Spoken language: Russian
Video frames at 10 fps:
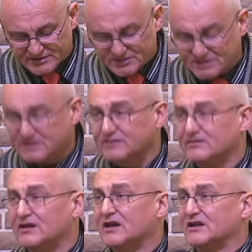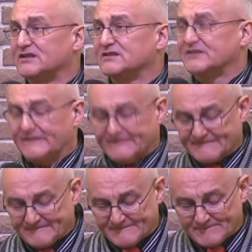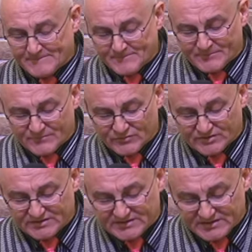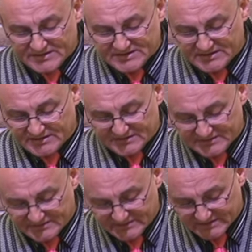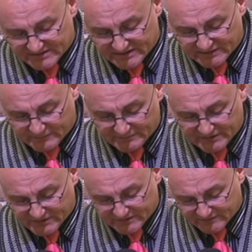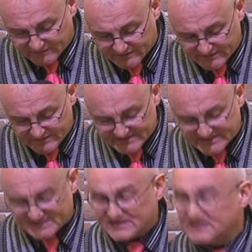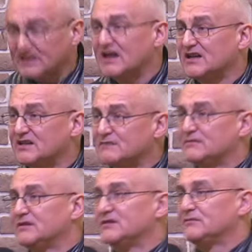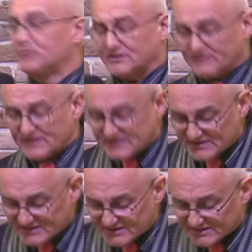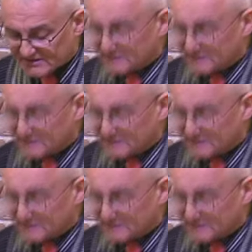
чистого агнца. Вот интересные несколько моментов. Со страхом проводите